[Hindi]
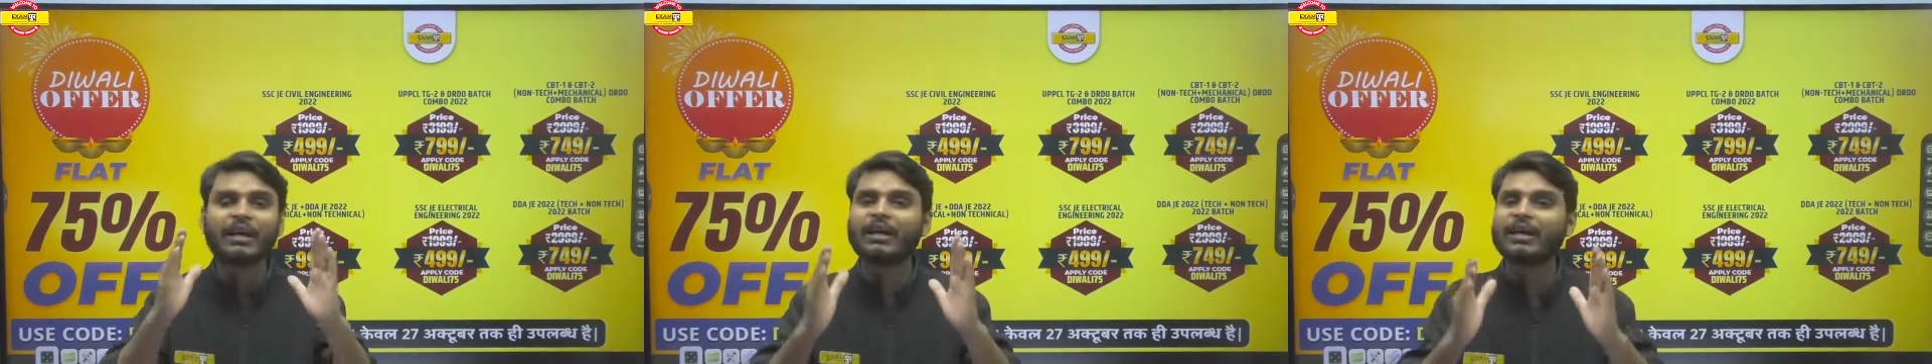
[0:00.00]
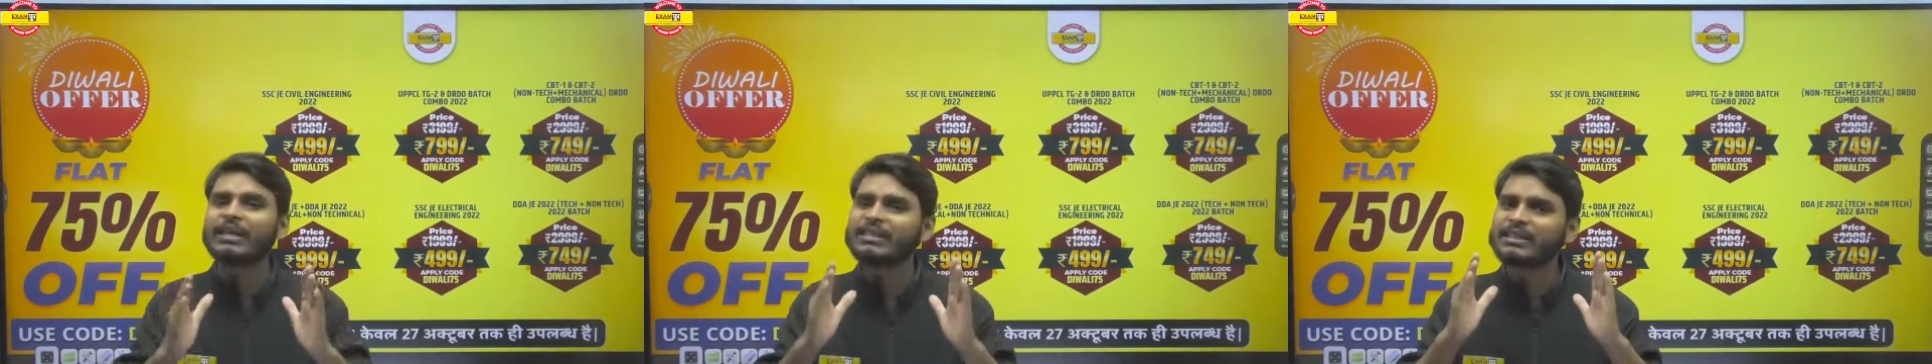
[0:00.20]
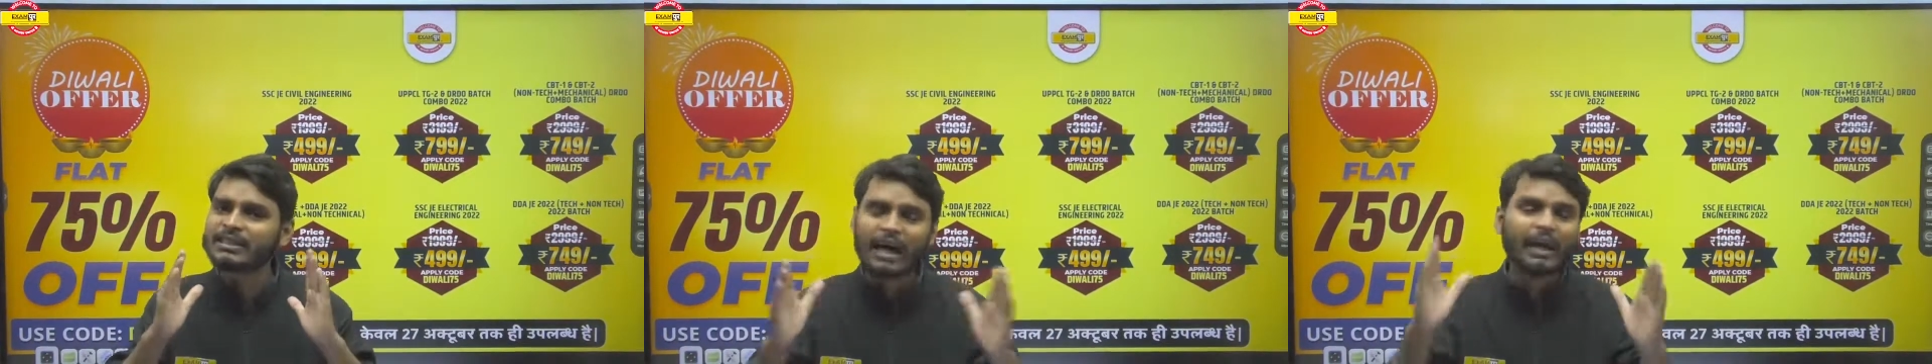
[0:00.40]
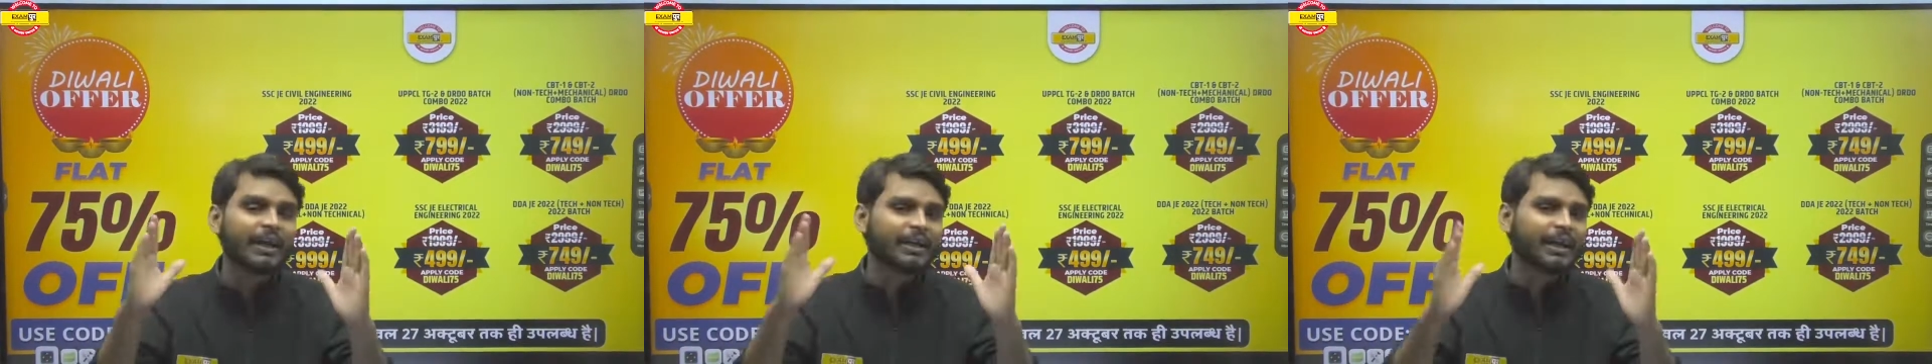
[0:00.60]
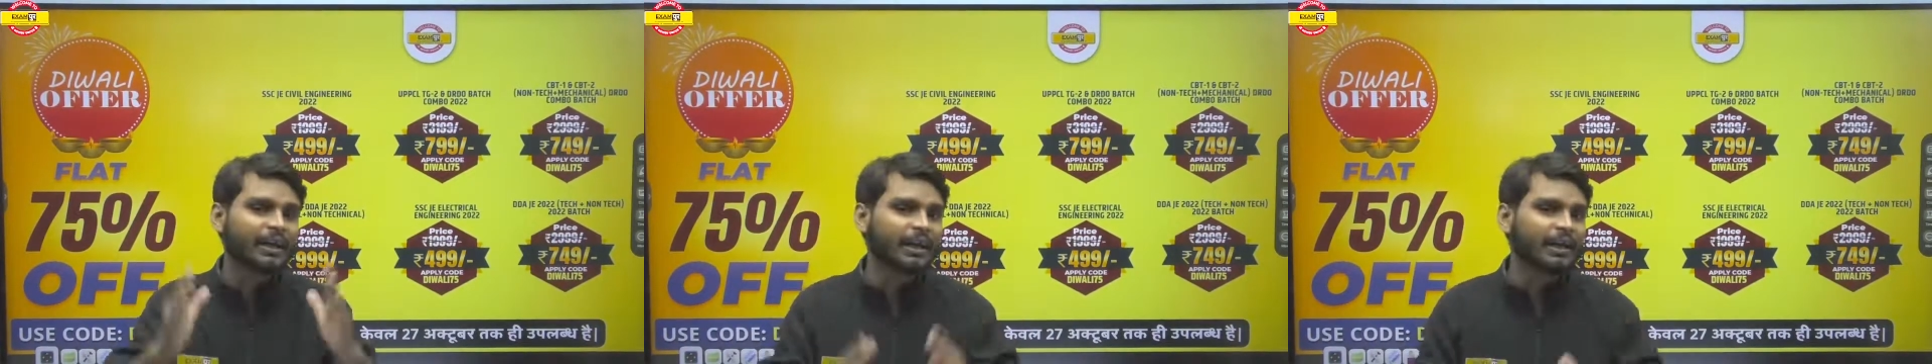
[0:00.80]
चल रहे हैं सारे
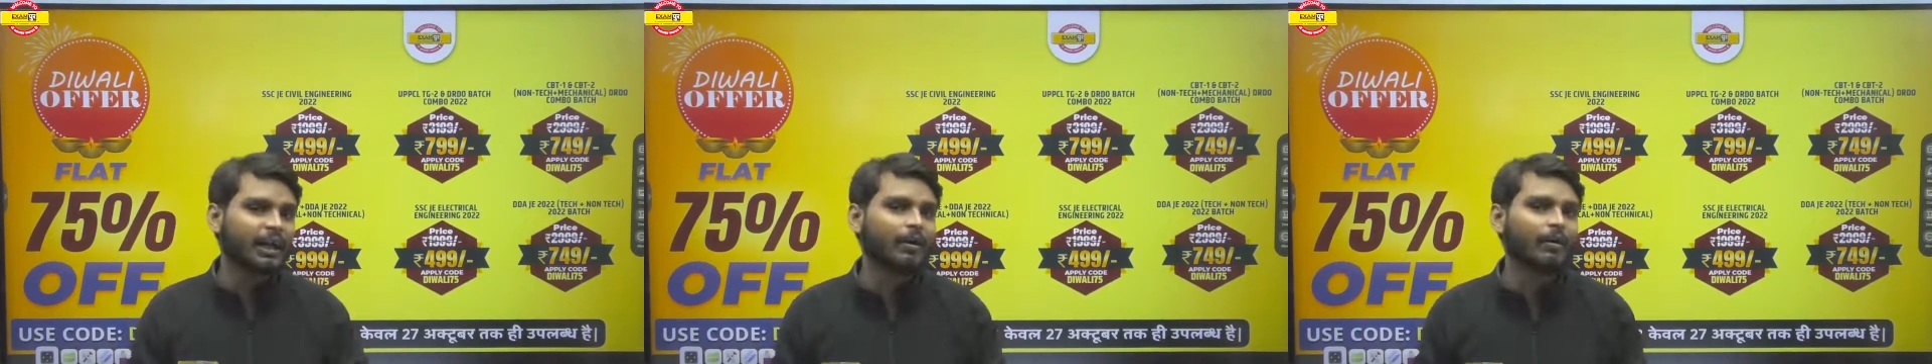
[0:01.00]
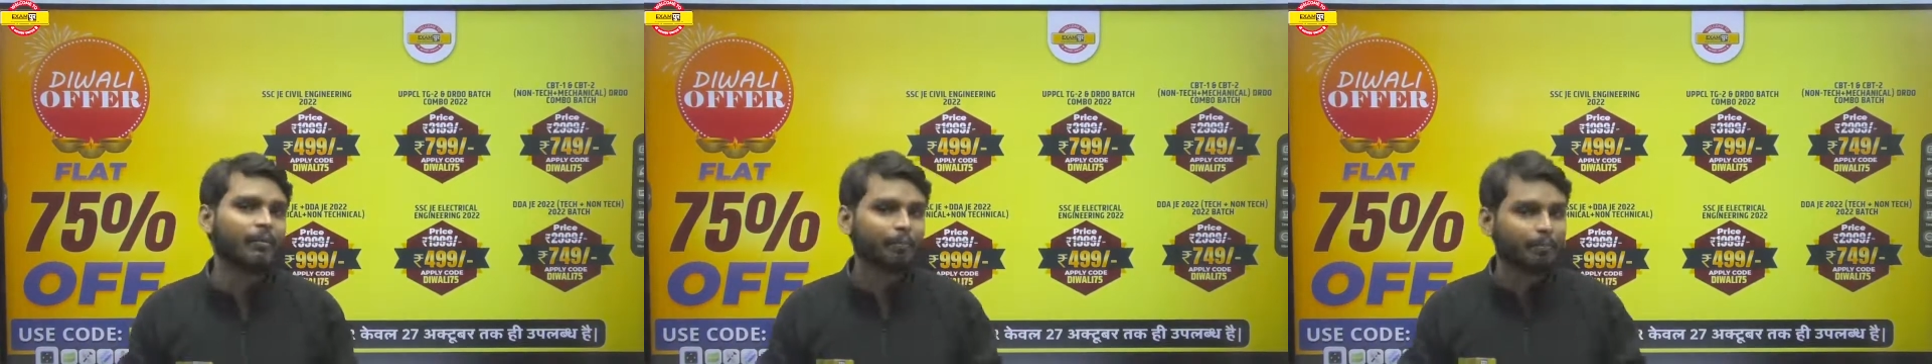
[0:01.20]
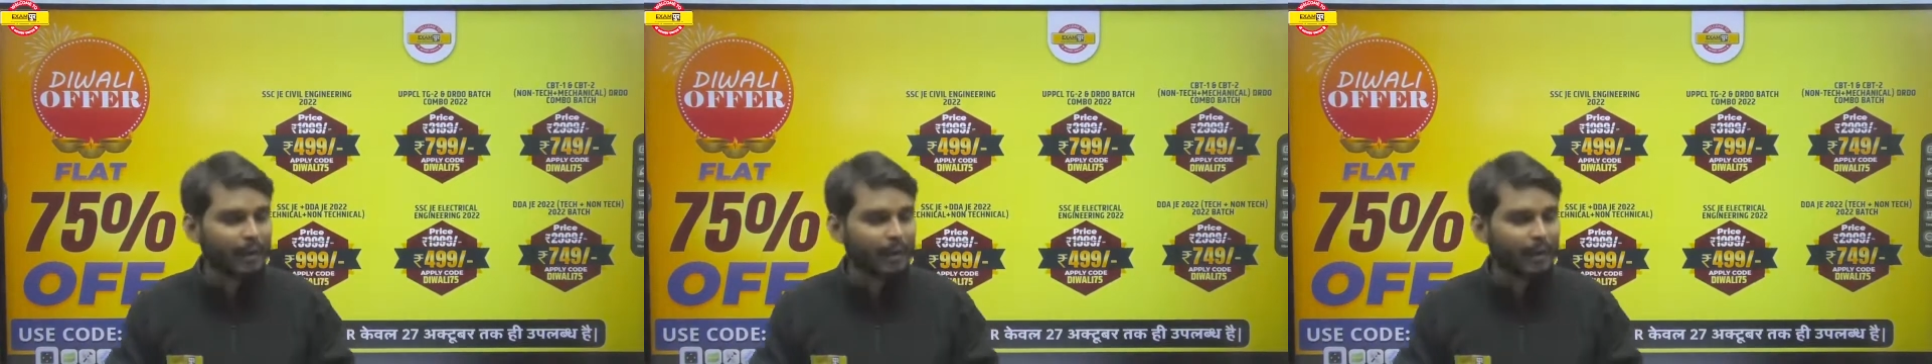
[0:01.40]
टेक्निकल